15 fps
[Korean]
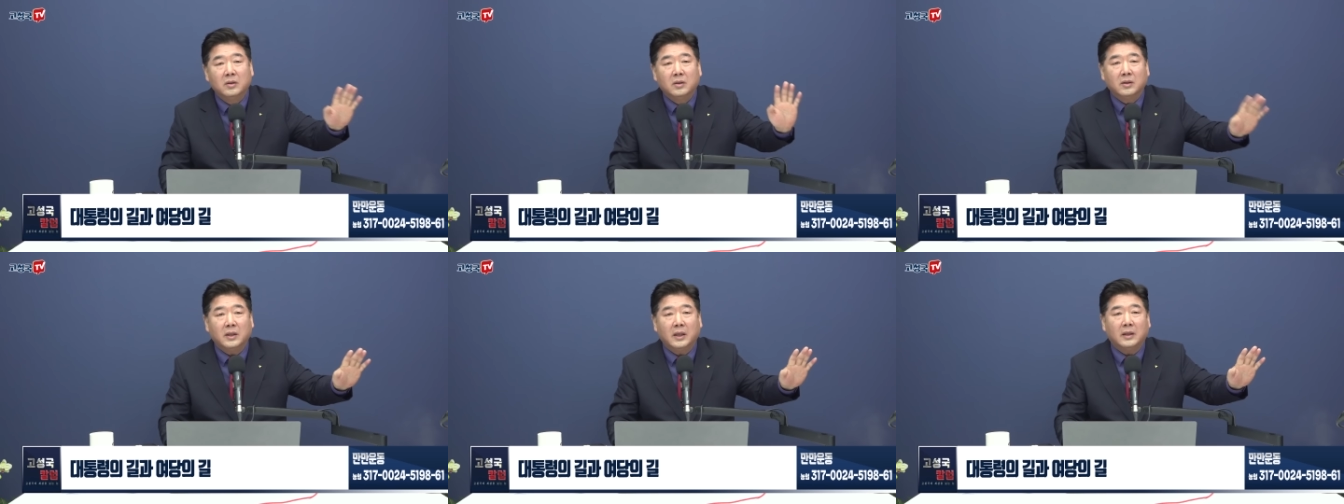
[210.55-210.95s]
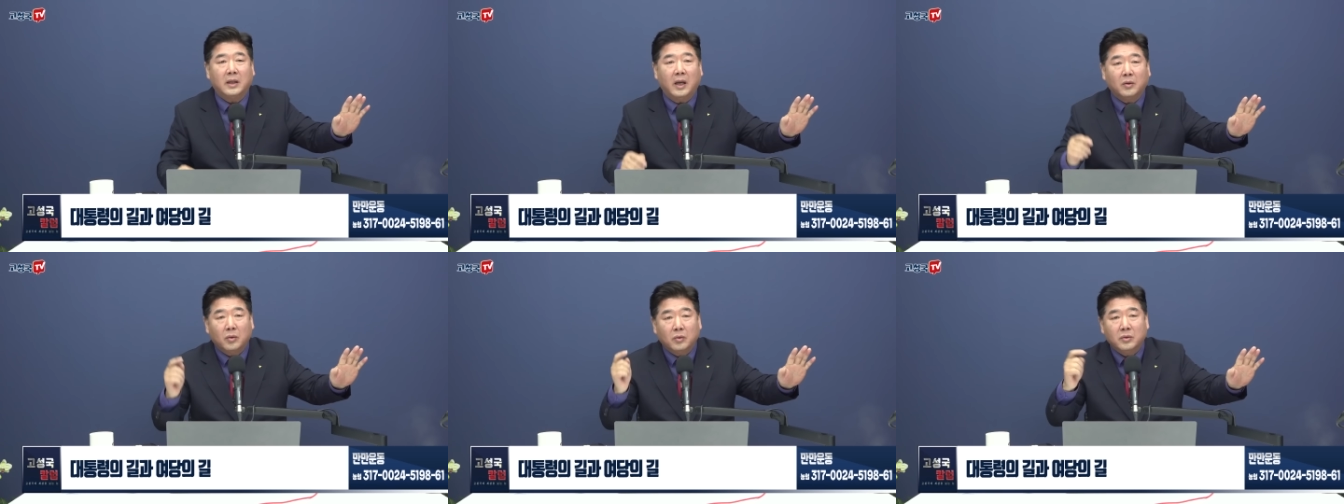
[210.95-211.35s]
그것에
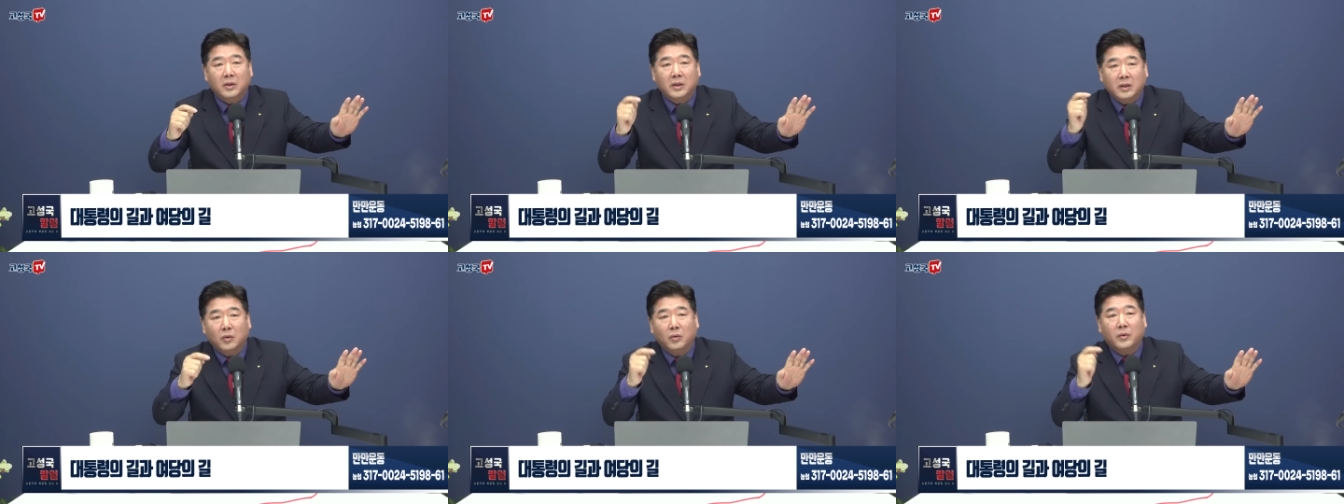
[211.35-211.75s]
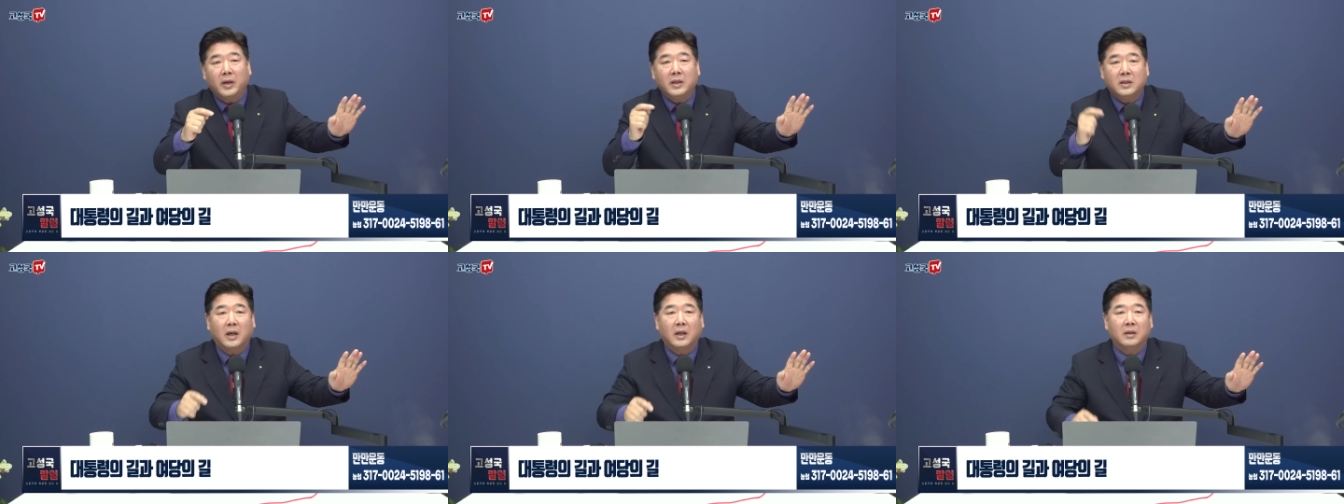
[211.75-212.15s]
대통령이
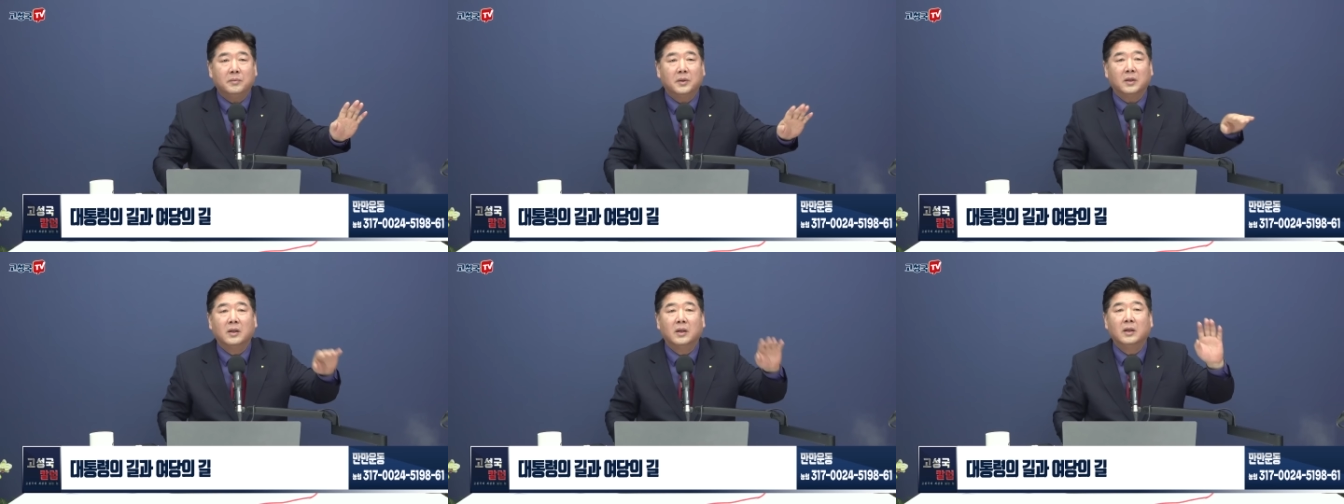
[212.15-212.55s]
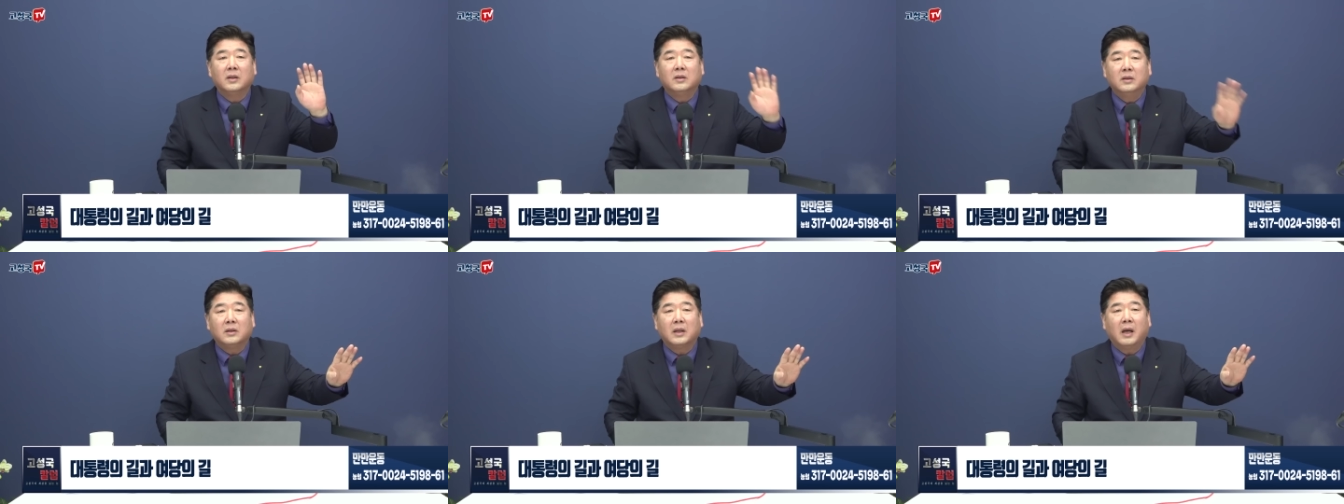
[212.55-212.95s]
속해 있지 않으면
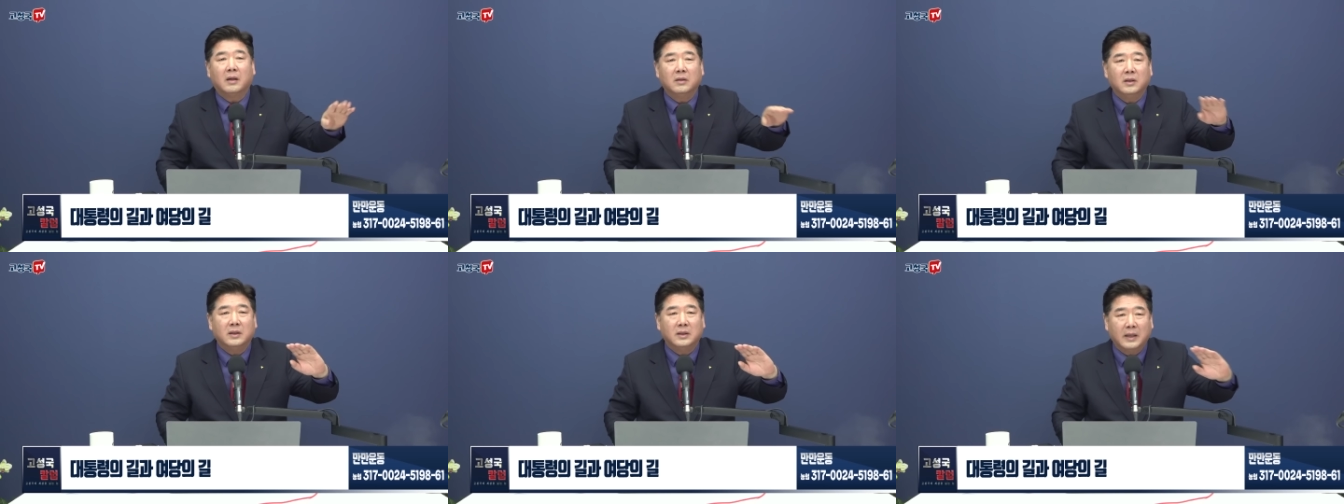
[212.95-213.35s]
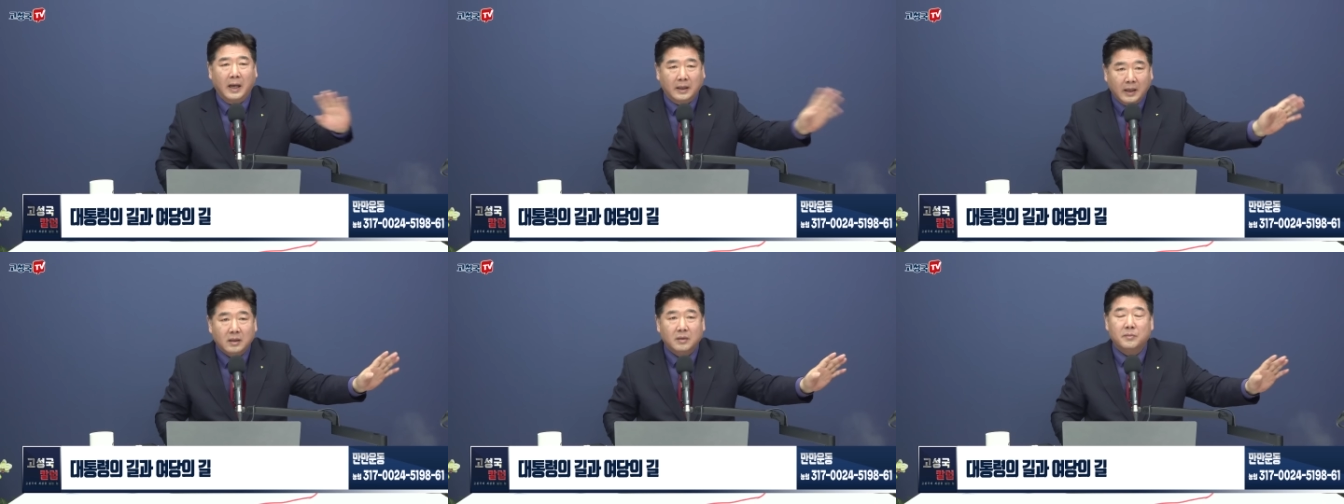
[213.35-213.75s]
그 당은
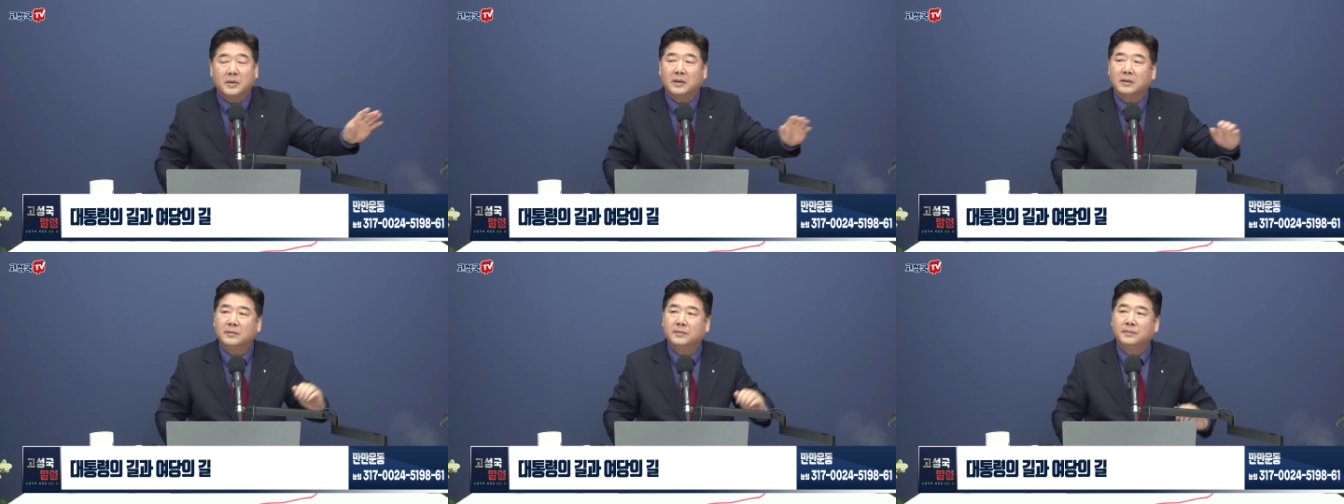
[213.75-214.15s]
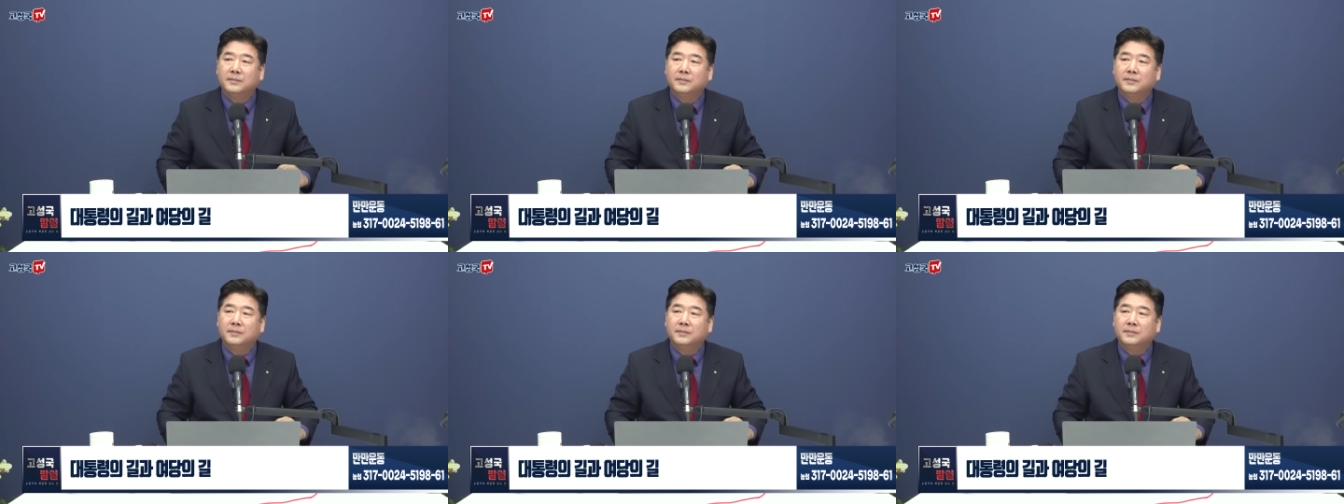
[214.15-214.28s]
야당입니다.